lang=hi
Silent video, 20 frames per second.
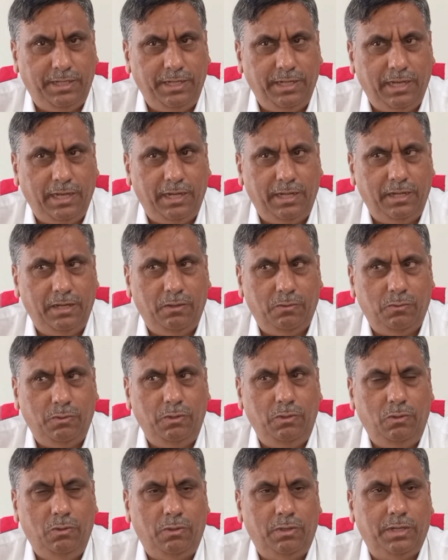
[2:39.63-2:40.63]
किया न
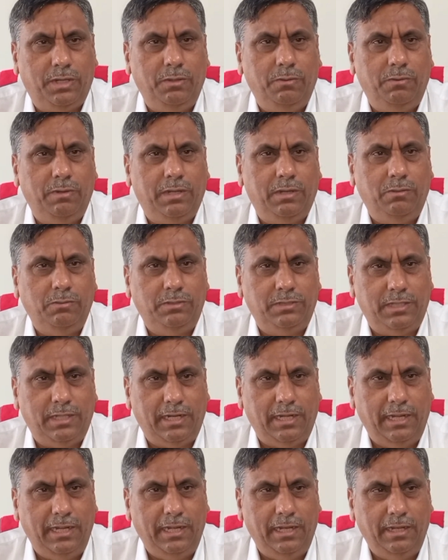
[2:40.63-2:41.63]
कोई लौट के उनका उत्तर
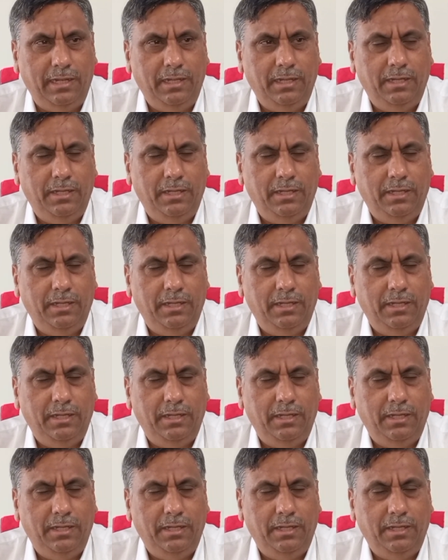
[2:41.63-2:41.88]
आया